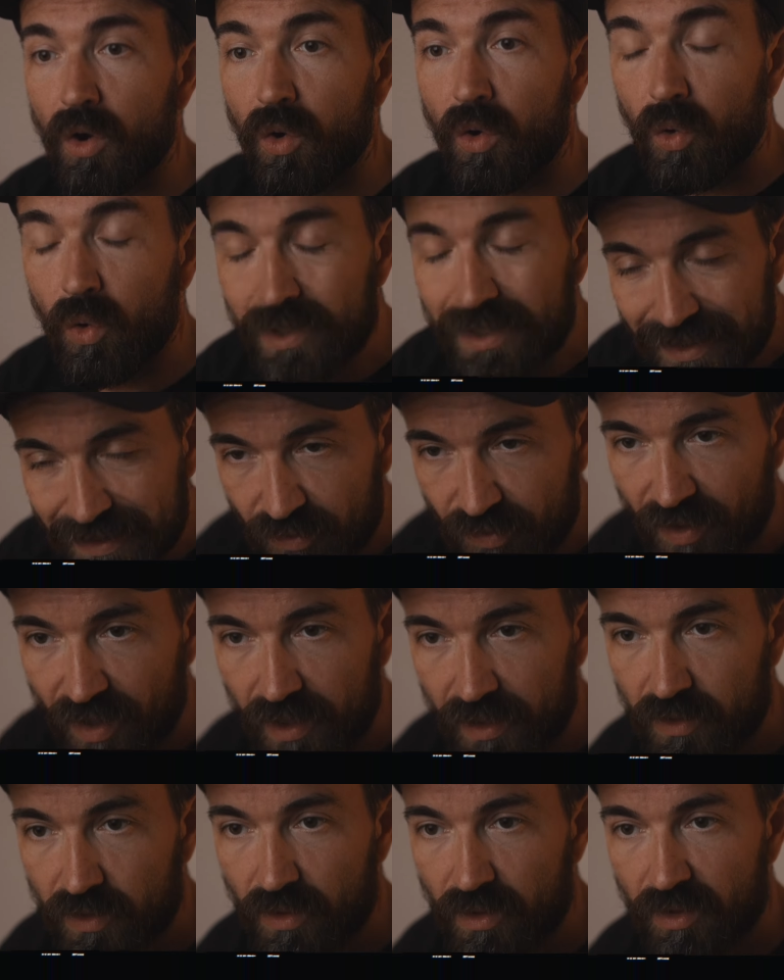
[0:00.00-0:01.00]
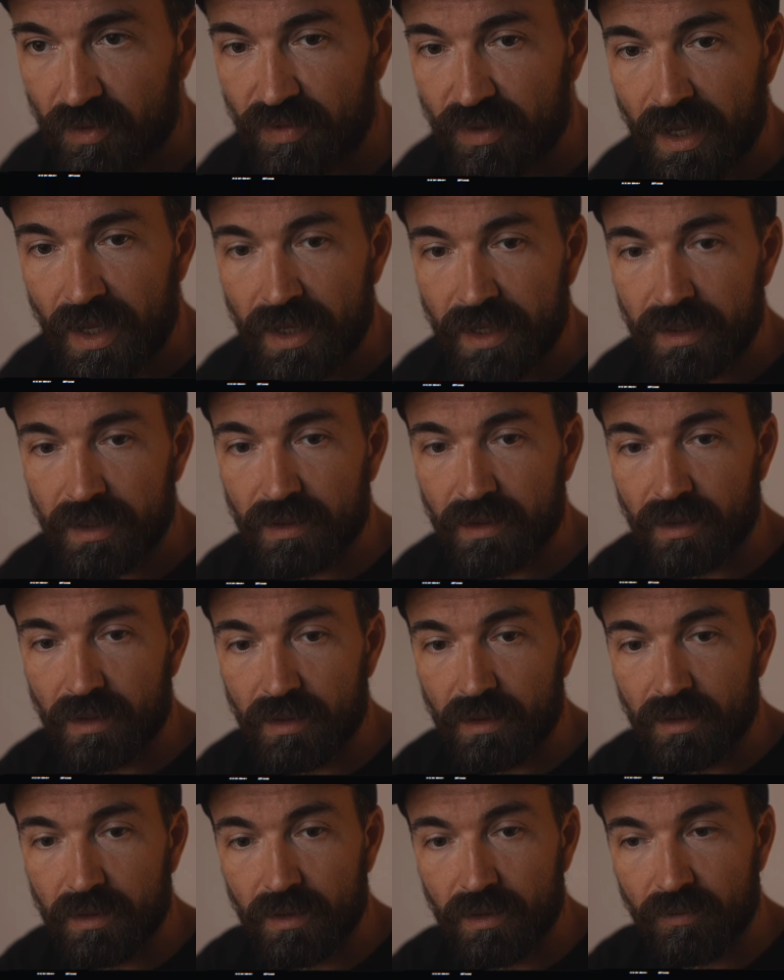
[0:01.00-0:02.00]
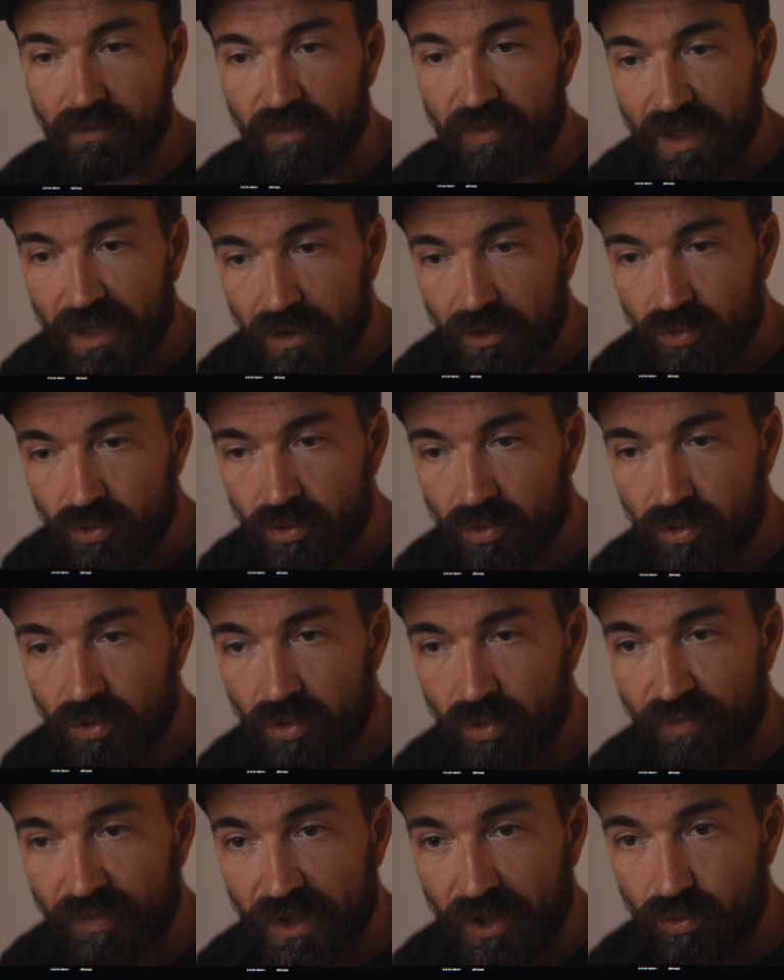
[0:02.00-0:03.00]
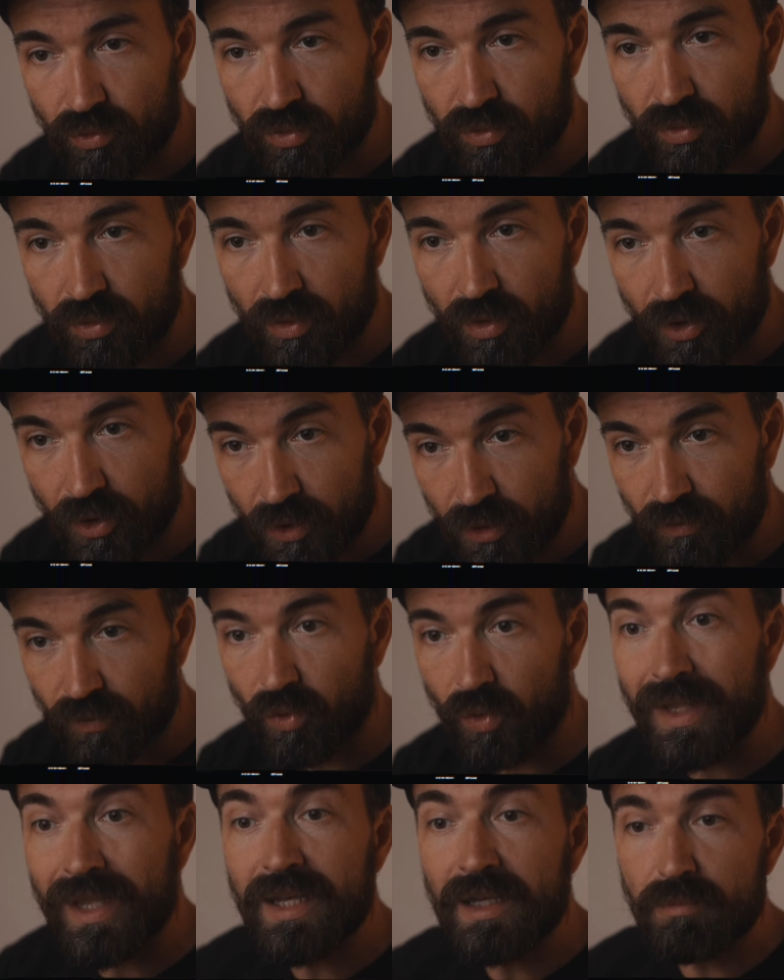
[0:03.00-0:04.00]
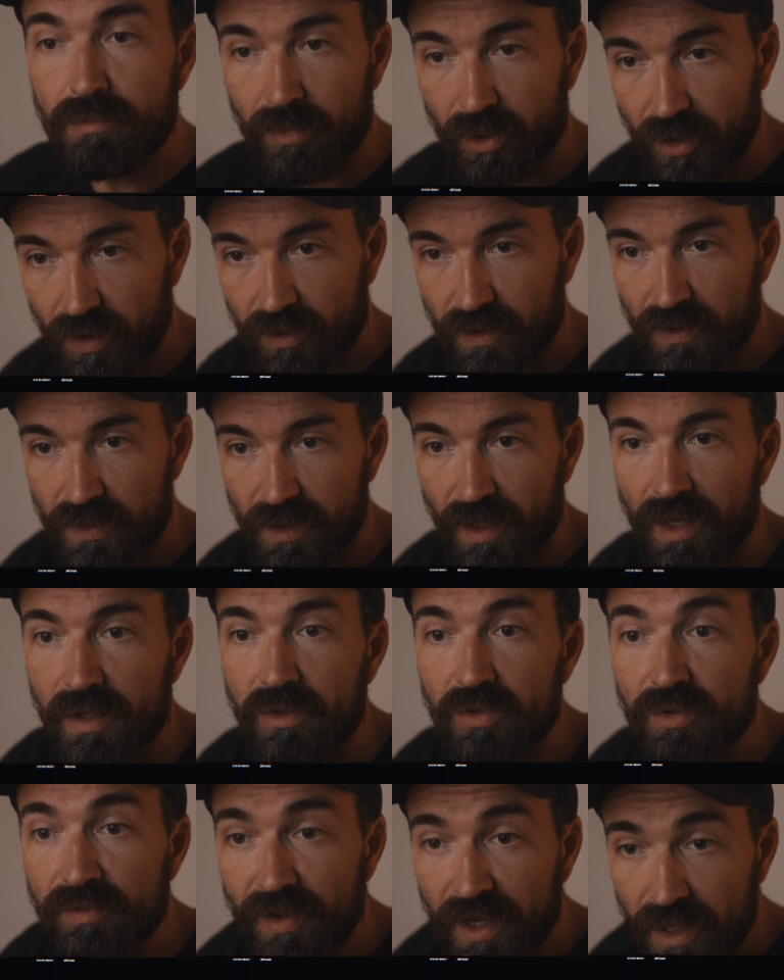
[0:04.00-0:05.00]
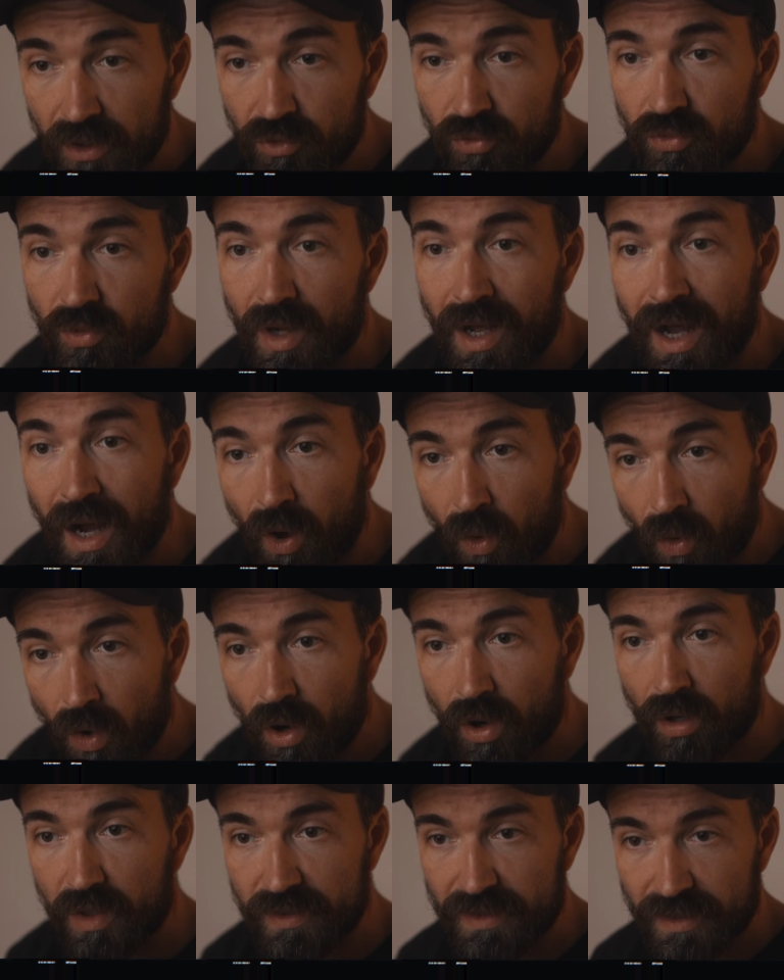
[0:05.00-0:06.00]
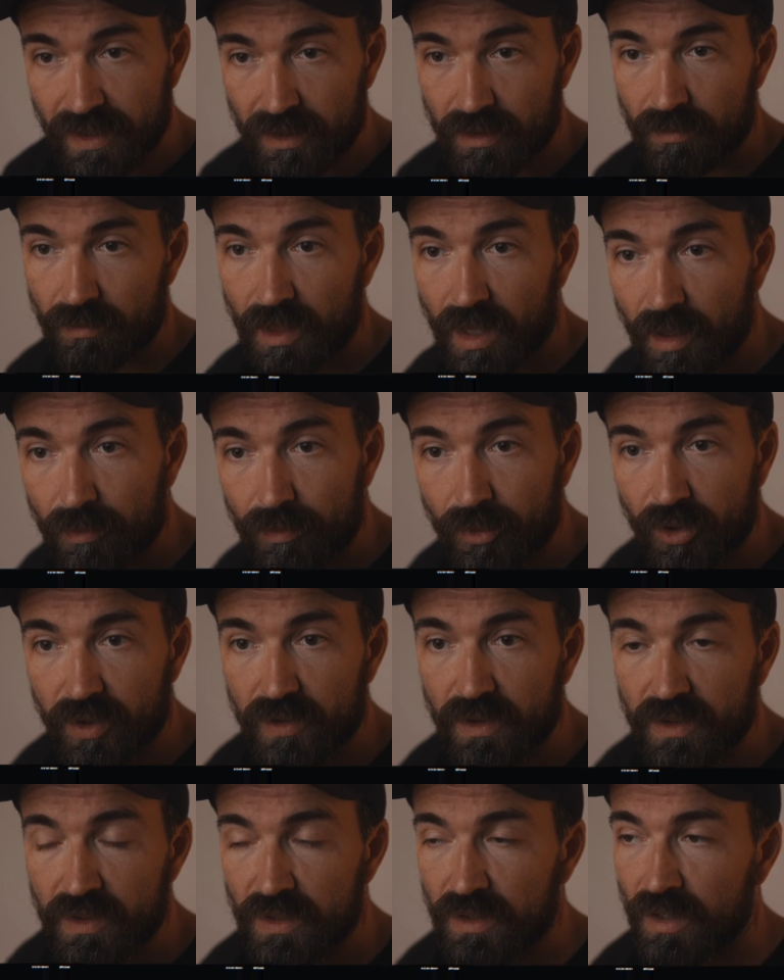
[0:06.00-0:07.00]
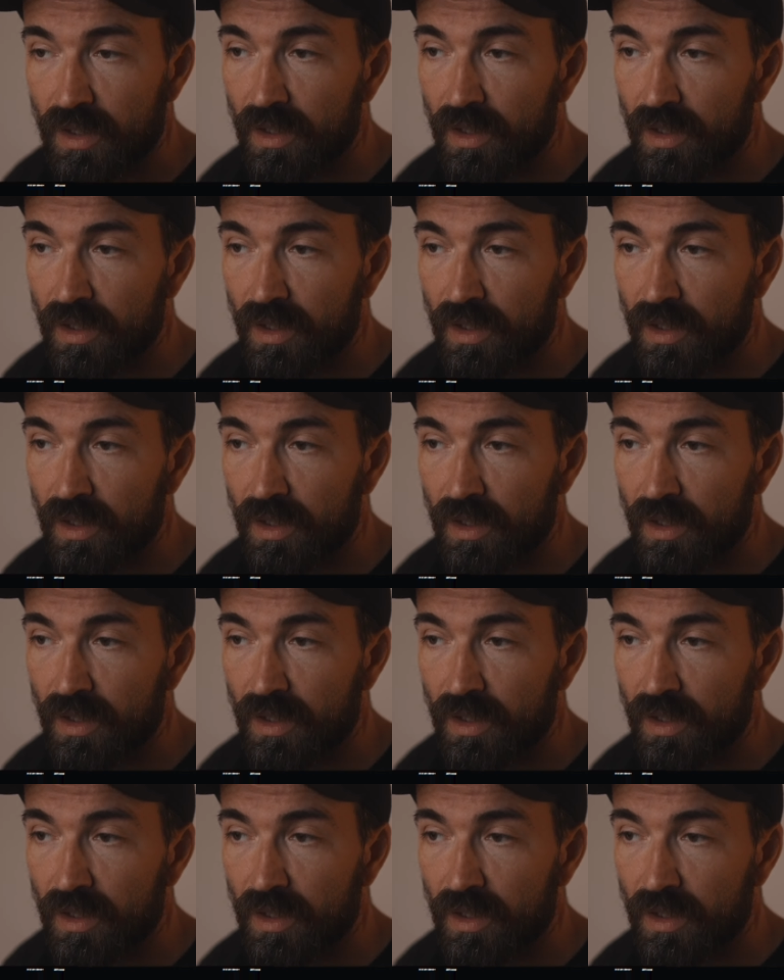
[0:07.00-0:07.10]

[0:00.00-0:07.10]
Und jetzt fragst du dich vielleicht, wenn du, wenn du irgendwo hin möchtest, also wenn du auch Hochzeiten machen möchtest,